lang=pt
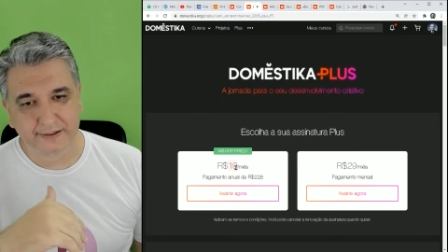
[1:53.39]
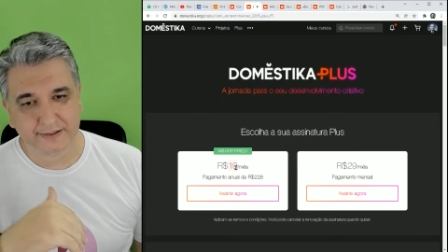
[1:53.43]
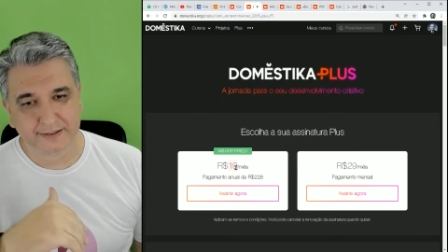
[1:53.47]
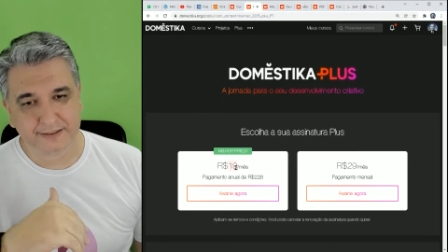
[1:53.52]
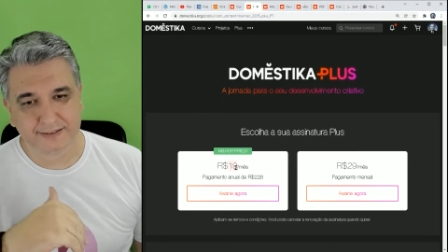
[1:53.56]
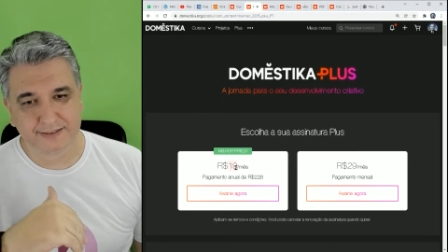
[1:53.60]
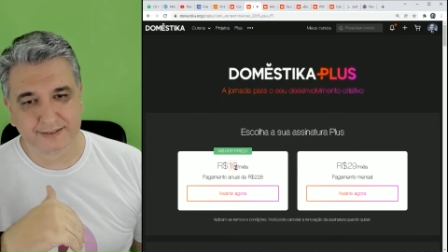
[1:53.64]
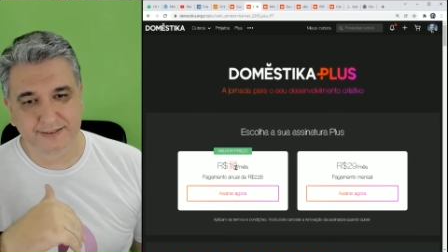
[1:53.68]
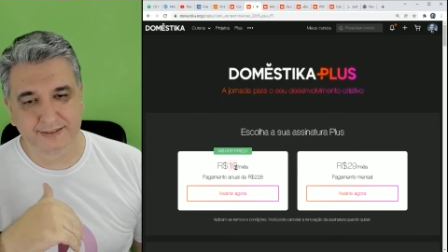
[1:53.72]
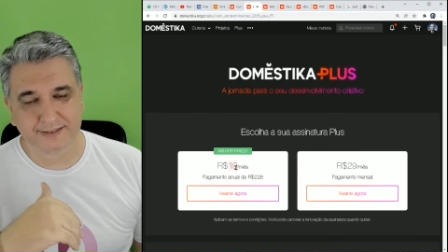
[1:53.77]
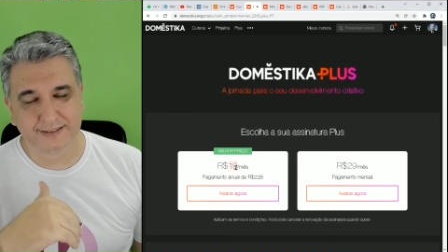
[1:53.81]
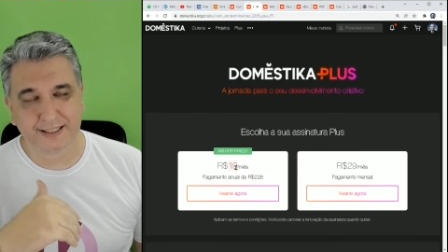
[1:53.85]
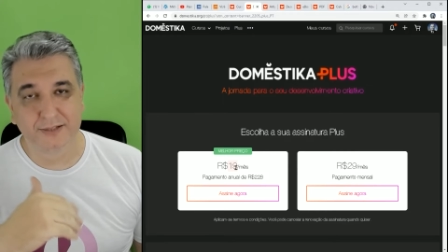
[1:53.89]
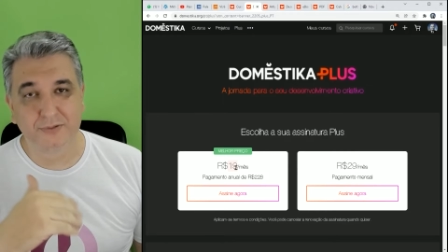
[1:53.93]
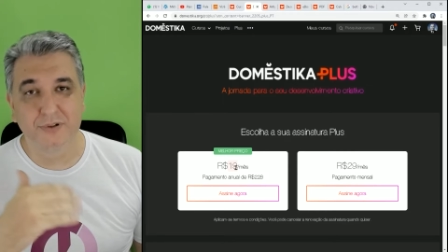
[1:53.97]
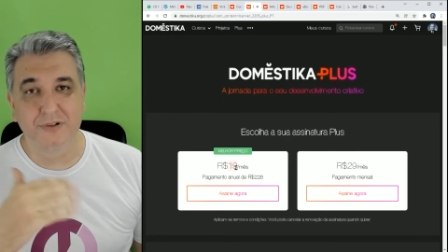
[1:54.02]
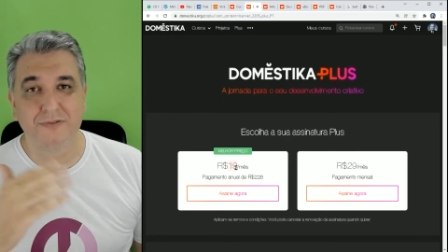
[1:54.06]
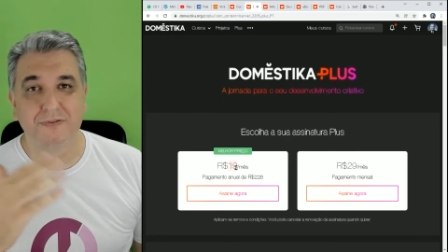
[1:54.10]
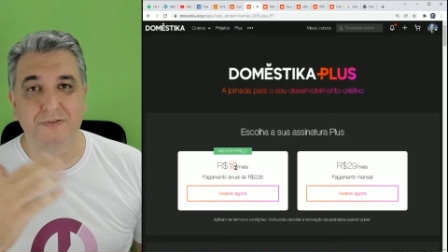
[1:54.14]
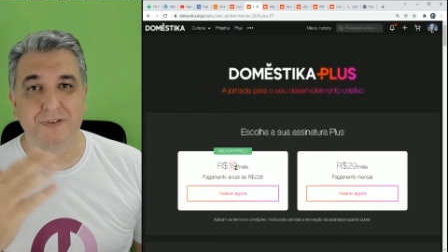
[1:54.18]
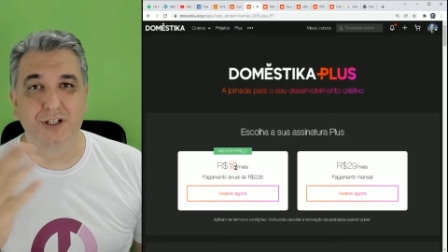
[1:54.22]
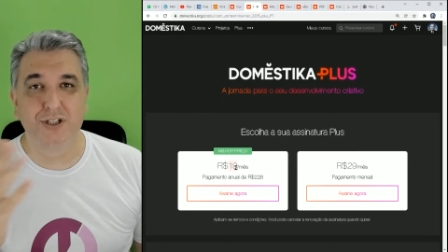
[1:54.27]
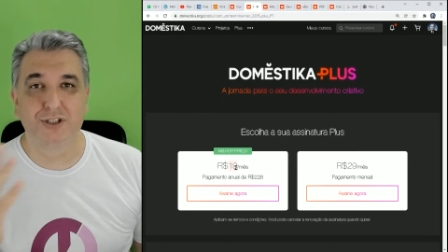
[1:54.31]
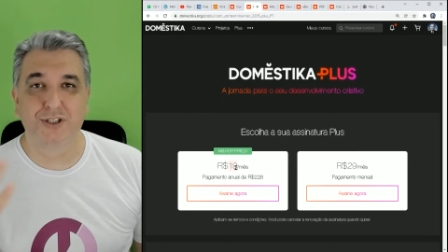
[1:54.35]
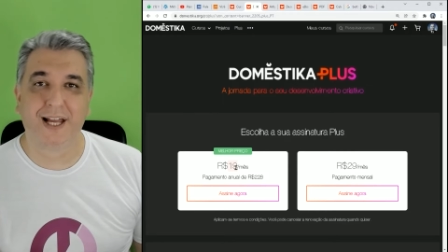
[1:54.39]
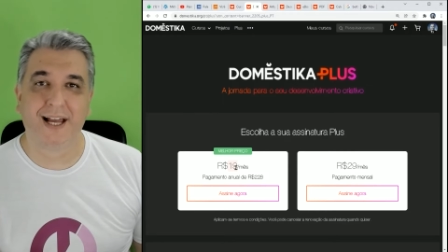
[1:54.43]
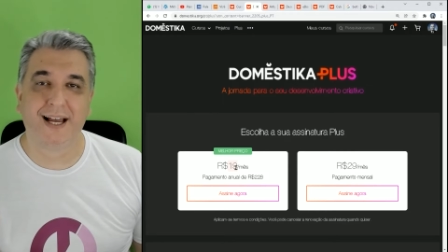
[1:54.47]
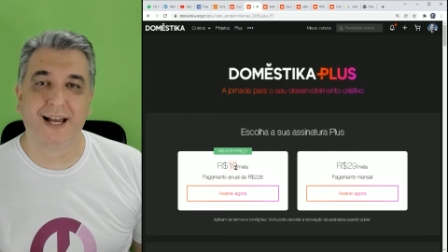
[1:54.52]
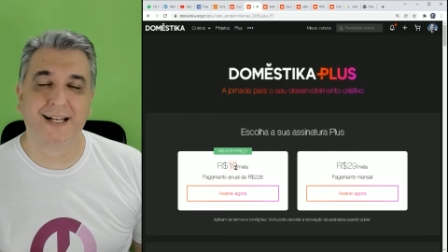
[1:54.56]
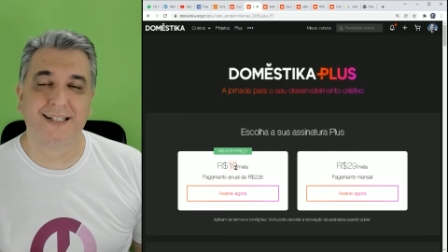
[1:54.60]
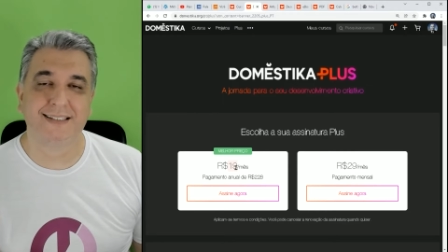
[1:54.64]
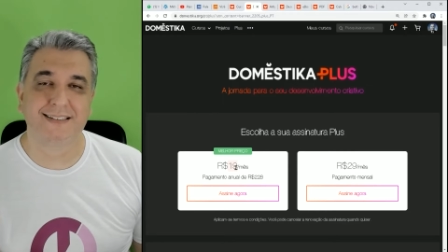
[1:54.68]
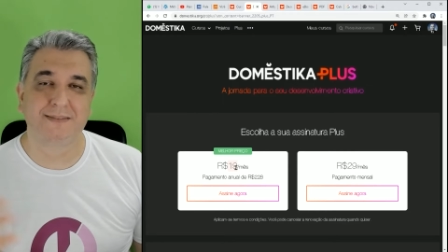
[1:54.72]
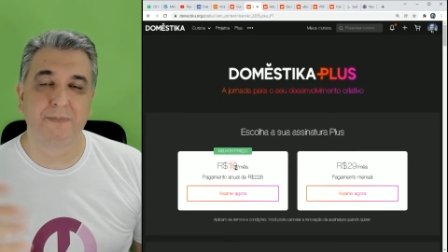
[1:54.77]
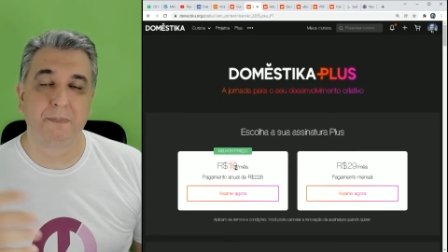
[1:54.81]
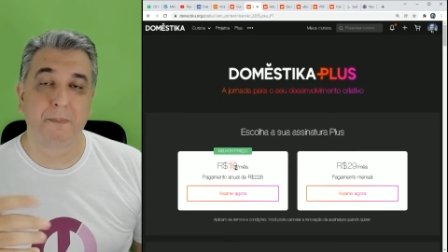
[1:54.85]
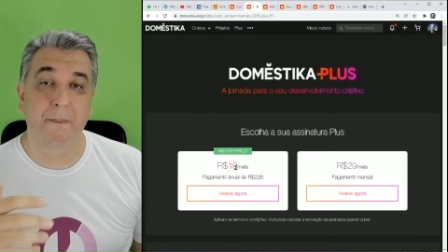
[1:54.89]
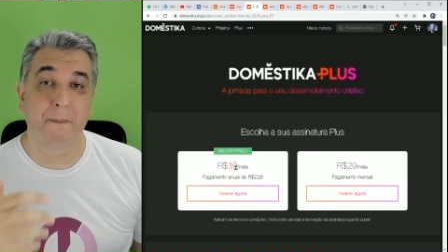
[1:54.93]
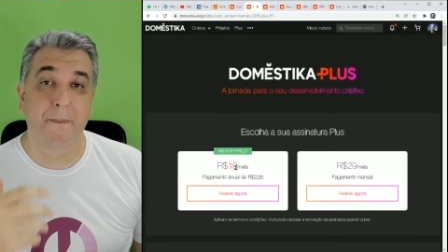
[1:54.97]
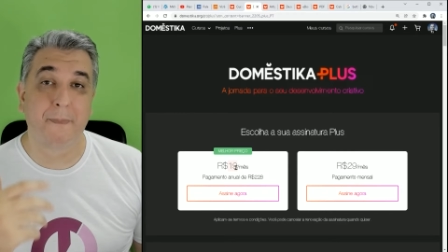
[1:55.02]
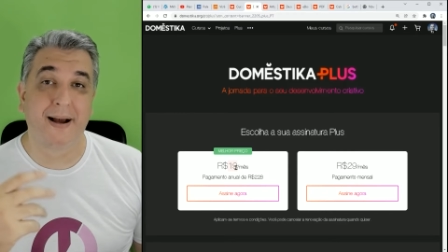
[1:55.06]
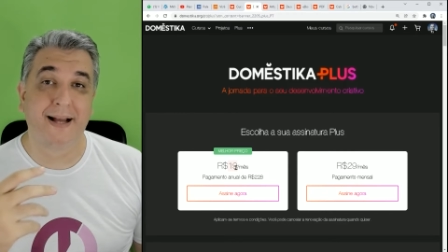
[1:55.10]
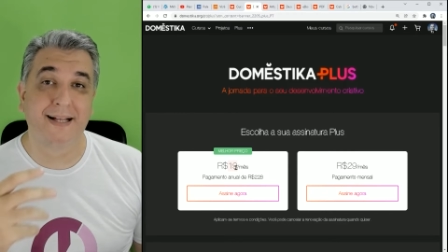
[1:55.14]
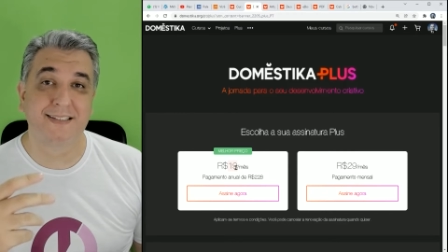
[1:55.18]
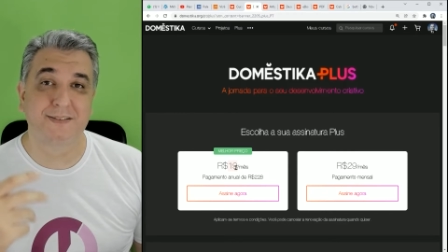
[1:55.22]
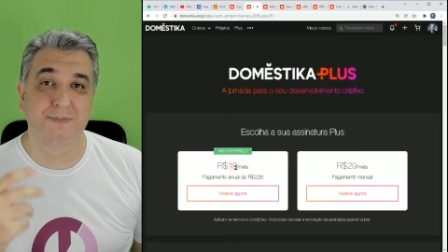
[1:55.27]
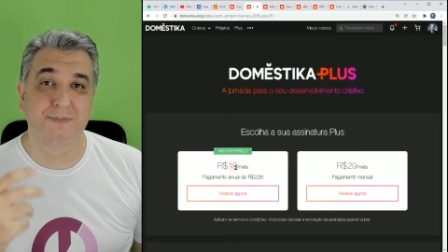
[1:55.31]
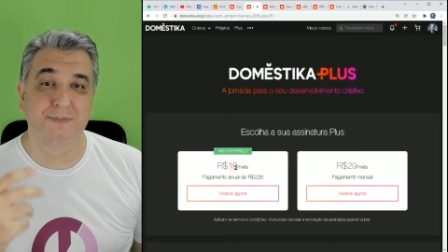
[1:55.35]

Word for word: 120 reais mais